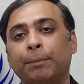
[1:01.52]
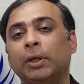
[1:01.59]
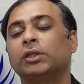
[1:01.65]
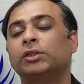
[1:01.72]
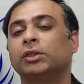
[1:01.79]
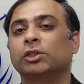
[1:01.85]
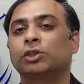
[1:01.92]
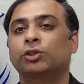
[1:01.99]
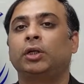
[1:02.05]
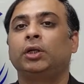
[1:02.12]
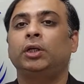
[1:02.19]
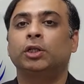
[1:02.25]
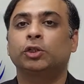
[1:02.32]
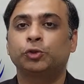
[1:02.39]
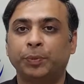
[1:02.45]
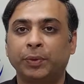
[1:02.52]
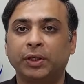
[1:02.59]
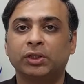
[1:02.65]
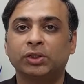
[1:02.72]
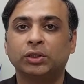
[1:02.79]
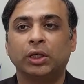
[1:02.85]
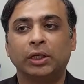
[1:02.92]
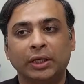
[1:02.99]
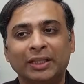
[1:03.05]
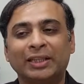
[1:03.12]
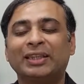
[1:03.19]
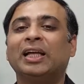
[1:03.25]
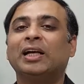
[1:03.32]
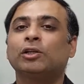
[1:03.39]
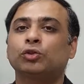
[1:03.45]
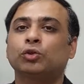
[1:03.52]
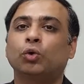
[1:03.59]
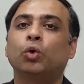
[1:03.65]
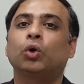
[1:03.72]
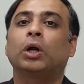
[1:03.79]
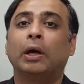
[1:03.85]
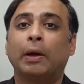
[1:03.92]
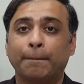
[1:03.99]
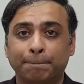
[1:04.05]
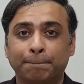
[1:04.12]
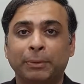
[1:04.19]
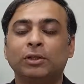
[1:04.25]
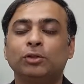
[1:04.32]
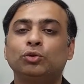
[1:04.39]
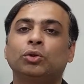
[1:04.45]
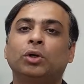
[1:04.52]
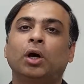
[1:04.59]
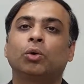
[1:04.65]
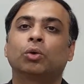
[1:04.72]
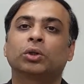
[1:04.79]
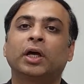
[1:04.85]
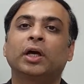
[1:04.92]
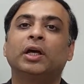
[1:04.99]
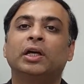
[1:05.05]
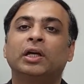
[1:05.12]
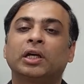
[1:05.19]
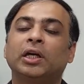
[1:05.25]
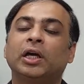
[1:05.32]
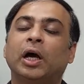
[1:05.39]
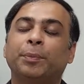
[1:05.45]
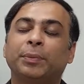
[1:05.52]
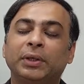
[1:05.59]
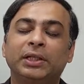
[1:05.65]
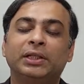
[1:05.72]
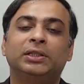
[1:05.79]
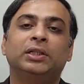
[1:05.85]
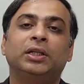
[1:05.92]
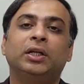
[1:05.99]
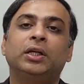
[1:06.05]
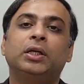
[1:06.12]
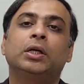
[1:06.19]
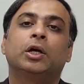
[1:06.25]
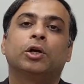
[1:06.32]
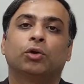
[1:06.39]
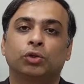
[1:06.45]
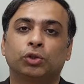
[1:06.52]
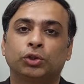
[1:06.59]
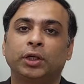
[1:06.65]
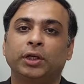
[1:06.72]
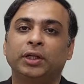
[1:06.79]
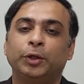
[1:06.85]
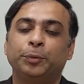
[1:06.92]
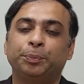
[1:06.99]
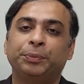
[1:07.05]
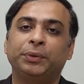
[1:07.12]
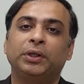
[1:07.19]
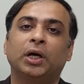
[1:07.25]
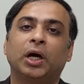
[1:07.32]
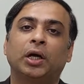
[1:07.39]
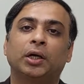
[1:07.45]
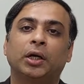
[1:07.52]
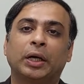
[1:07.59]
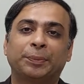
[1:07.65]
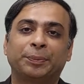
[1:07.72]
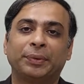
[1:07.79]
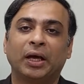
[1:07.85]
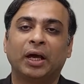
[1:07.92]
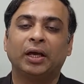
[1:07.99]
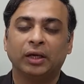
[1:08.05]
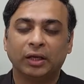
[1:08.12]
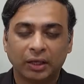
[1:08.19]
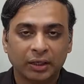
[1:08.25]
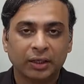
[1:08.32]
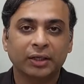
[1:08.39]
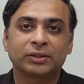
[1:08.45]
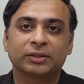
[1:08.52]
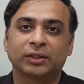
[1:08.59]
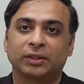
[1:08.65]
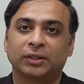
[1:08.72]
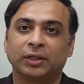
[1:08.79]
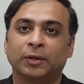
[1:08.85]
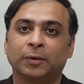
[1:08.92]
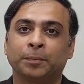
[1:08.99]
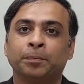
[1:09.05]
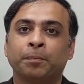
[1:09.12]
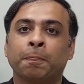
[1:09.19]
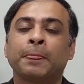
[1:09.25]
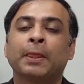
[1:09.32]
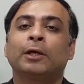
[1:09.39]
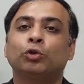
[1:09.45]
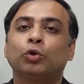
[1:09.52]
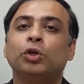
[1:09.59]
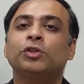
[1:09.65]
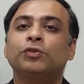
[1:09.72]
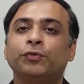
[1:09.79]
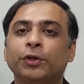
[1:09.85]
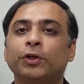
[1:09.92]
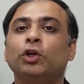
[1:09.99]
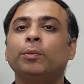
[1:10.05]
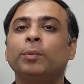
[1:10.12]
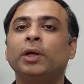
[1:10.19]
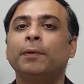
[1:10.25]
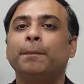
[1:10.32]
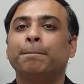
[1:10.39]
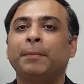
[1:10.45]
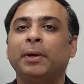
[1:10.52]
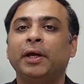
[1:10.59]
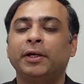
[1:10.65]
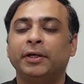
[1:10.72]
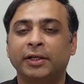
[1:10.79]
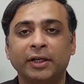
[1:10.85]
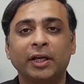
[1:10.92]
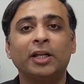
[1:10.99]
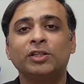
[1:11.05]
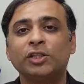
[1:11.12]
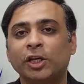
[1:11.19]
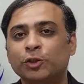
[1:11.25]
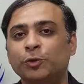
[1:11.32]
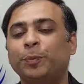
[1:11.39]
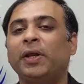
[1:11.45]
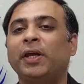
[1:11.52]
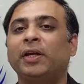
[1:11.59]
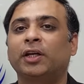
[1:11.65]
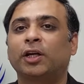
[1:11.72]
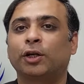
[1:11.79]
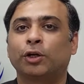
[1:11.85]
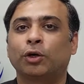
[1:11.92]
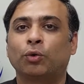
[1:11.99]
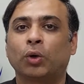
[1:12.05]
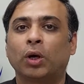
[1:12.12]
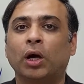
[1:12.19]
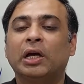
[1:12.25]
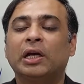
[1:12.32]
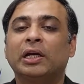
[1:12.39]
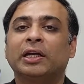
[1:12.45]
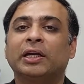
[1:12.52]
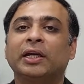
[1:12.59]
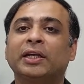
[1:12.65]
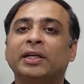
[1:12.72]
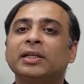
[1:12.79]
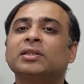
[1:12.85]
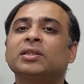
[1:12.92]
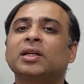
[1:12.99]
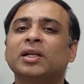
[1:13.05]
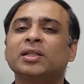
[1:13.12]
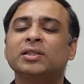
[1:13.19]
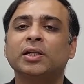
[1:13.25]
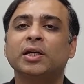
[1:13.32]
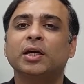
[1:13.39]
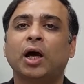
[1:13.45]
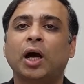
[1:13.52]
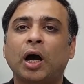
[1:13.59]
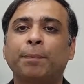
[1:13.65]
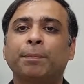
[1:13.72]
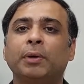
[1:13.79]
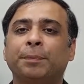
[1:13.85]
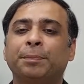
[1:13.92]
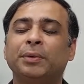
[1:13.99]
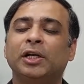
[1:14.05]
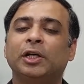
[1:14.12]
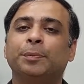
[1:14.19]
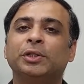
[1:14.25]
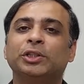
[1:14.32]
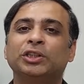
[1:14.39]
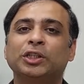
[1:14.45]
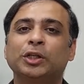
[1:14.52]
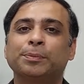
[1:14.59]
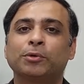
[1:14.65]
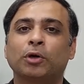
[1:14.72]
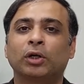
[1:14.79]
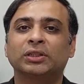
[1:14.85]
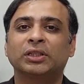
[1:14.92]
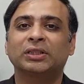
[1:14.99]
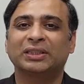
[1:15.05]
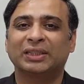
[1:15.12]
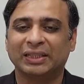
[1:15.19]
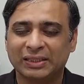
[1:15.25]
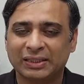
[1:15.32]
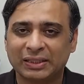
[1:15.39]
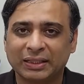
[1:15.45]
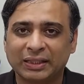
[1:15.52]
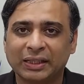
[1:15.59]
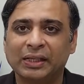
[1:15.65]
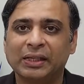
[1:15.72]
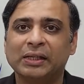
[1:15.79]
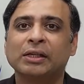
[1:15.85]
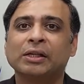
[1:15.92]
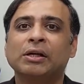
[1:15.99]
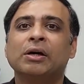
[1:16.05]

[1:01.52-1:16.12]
प्लस ऑस्ट्रेलियन एक्सपीरियंस का इतना स्कोर बन चुका होता है कि आप इजीली ऑस्ट्रेलियन पीआर अप्लाई कर सकते हैं तो इस वीडियो में मैं डिटेल से एक्सप्लेन कर रहा कि किस तरह से आप अपने एडमिशन का प्रोसेस कर सकते हैं